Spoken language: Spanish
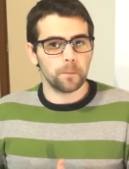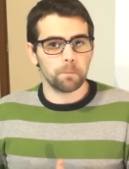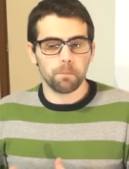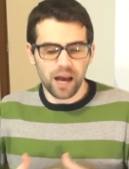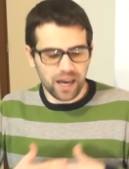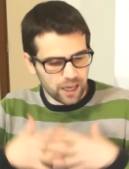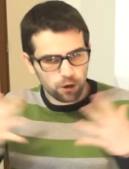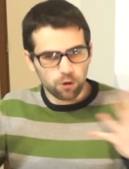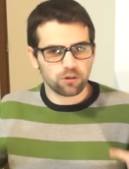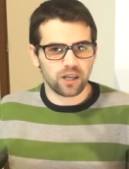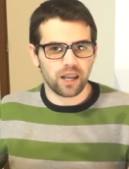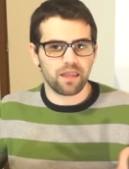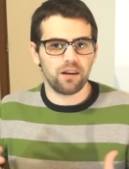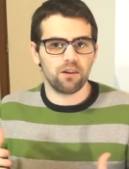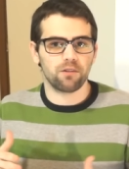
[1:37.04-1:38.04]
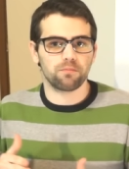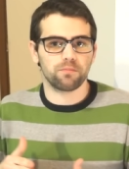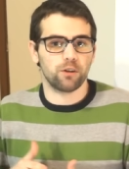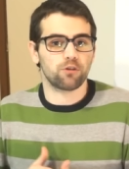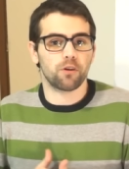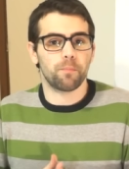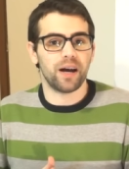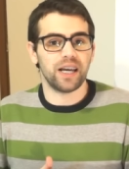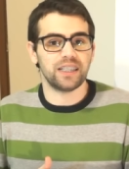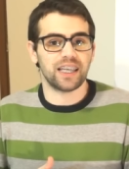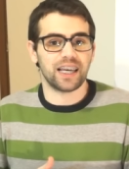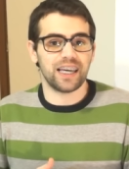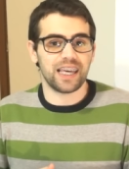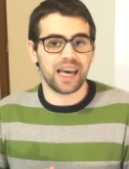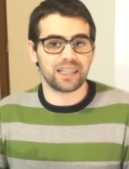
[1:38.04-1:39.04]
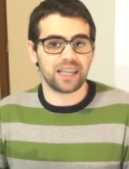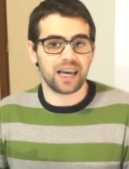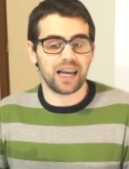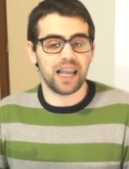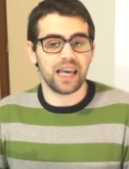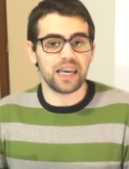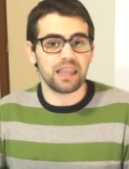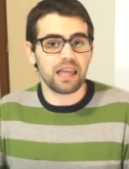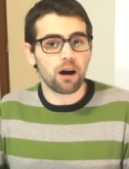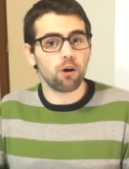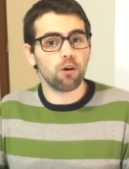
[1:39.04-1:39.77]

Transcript: más que otras de, otros países que ya están elegidas,